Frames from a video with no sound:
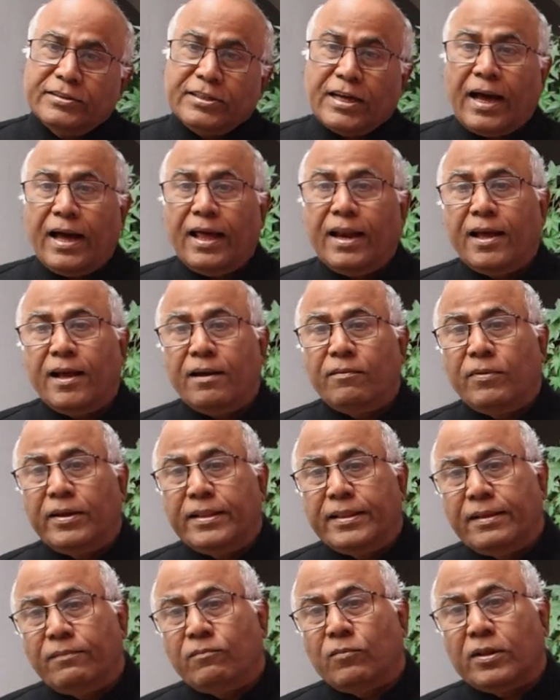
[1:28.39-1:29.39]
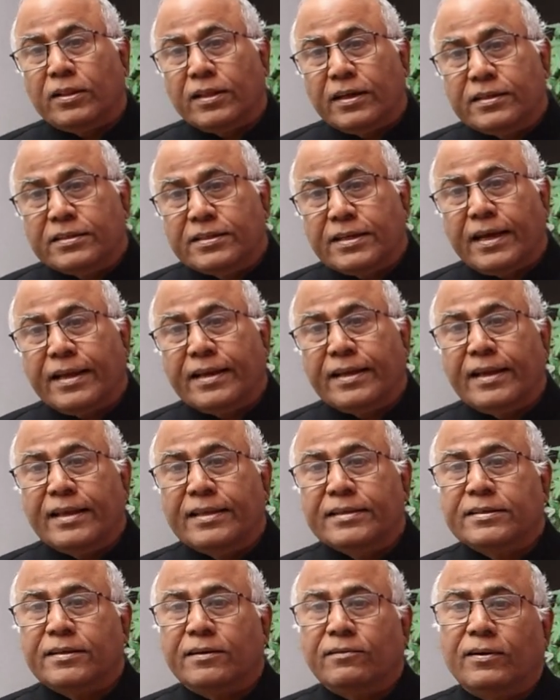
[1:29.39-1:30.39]
చాలామంది మొదటిసారి
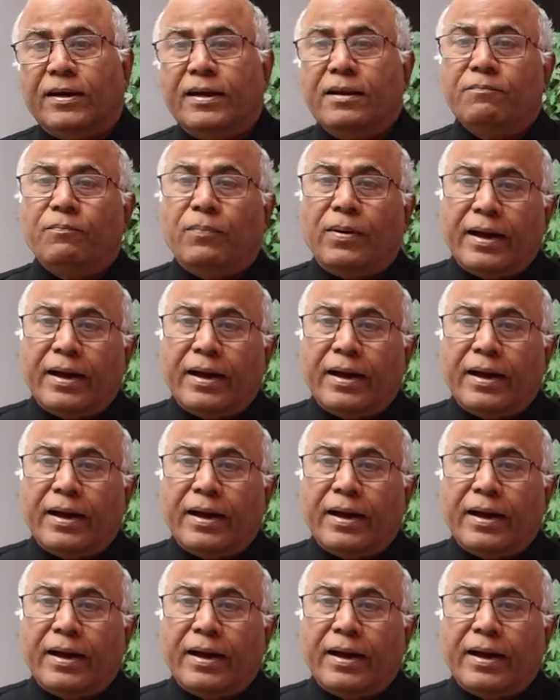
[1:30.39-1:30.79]
గెలిచిన వాళ్ళని